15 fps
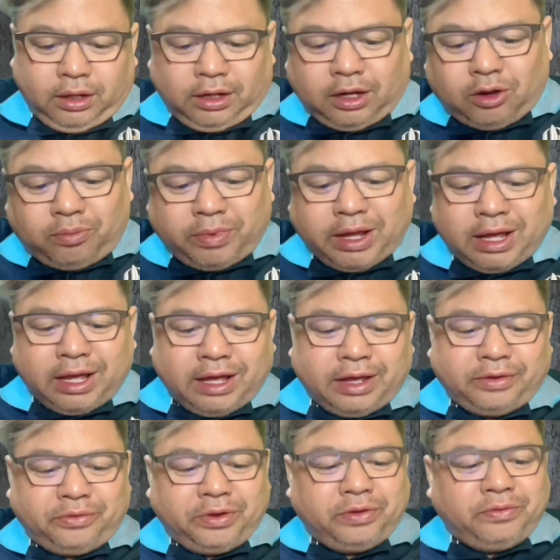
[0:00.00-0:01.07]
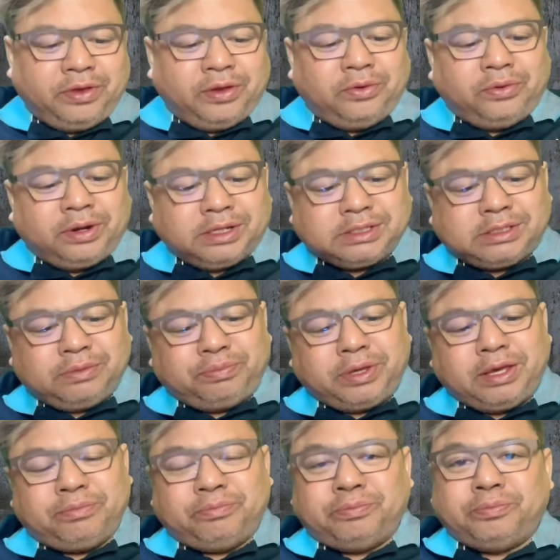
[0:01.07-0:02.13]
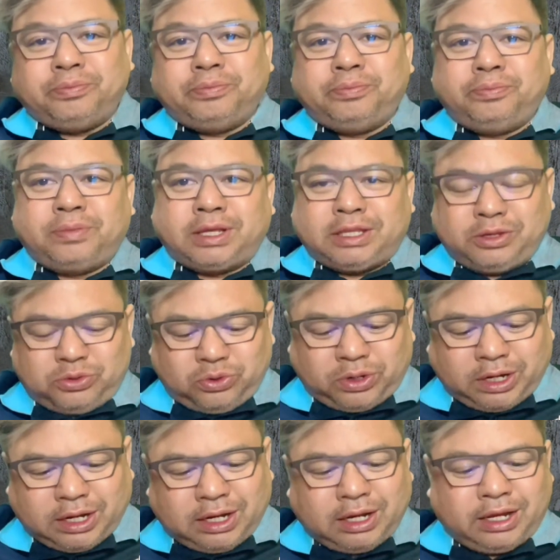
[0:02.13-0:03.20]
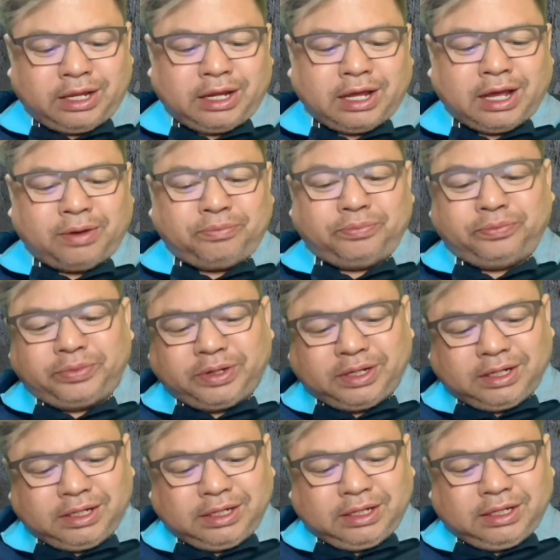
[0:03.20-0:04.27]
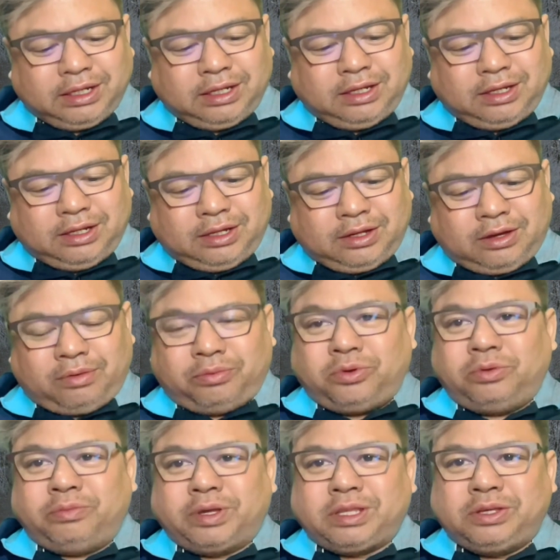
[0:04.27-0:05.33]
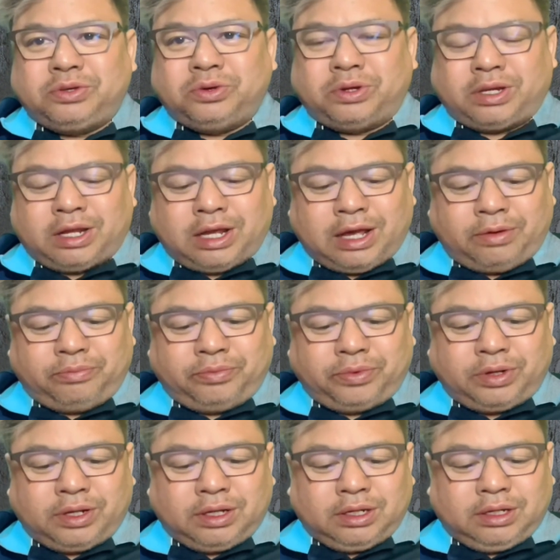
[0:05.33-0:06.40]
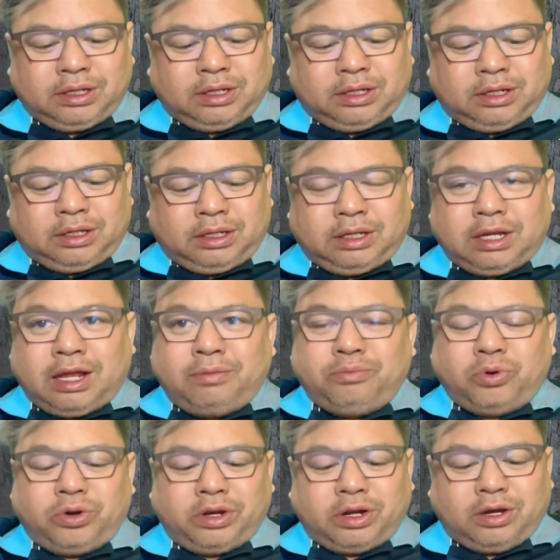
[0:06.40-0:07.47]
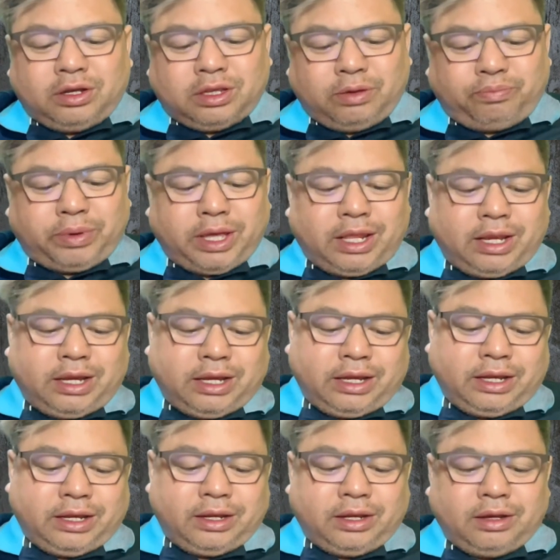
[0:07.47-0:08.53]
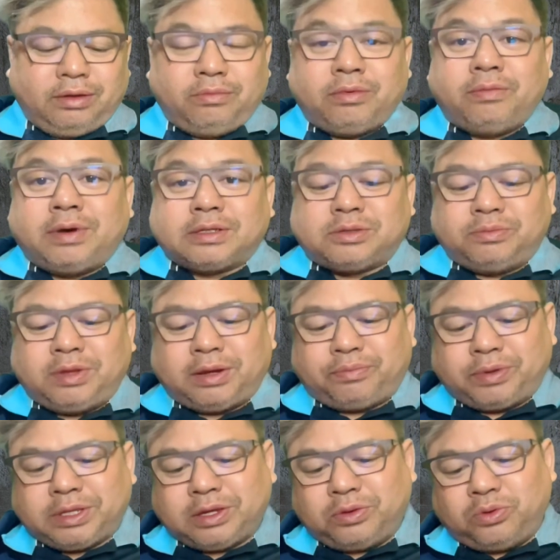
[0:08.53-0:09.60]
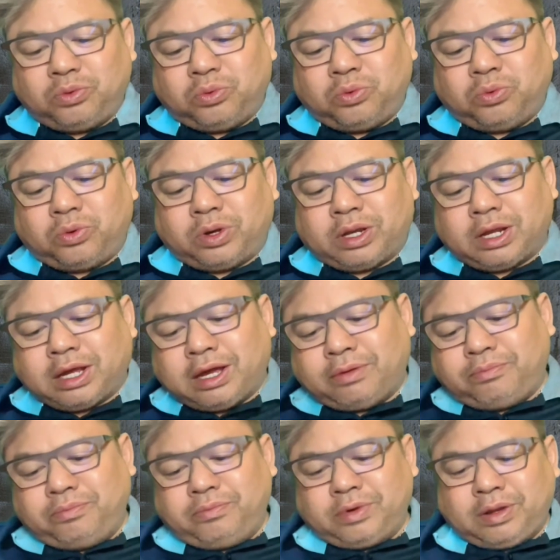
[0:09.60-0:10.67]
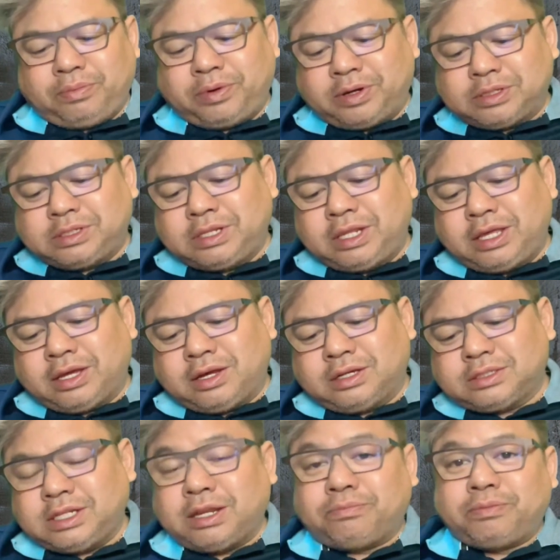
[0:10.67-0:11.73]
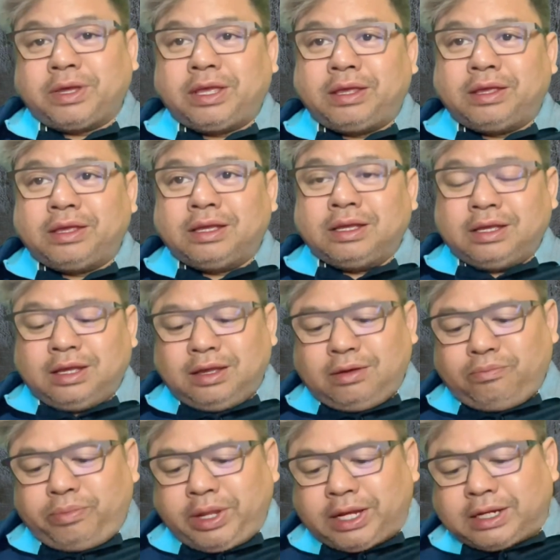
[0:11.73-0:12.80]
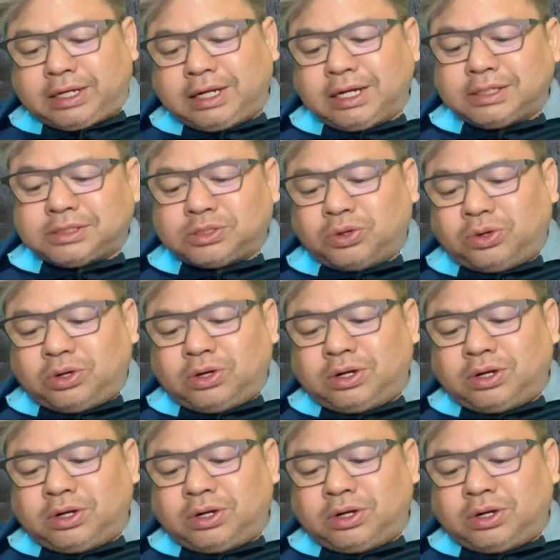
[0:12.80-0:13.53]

เอามารีวิวหนังสือพิมพ์มติชนกันเลยนะครับ ขอบคุณมติชนนะครับ ด้านบนก็จะเป็นพระบาทสมเด็จพระเจ้าอยู่หัวนะครับ และพระราชินีก็เสด็จไปเปลี่ยนเครื่องทรง